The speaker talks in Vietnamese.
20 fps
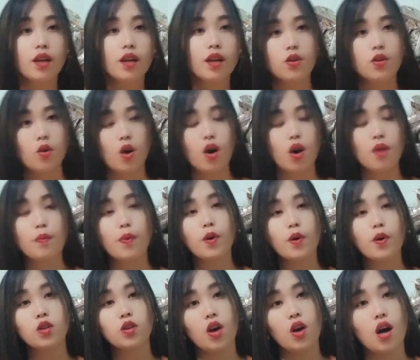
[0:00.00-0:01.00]
nè dù ở
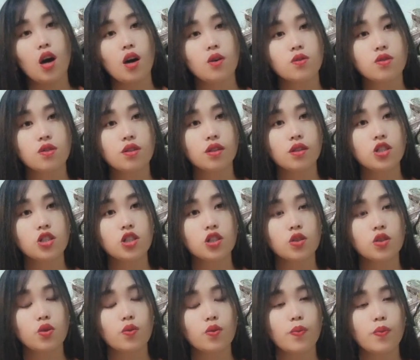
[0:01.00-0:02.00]
bó cho hao xứ các
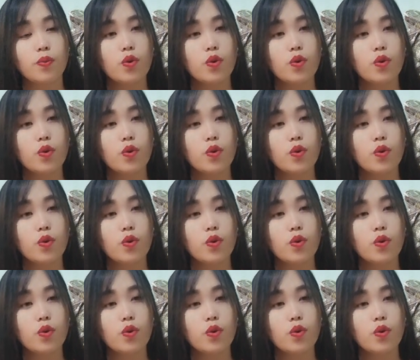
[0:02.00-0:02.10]
sự của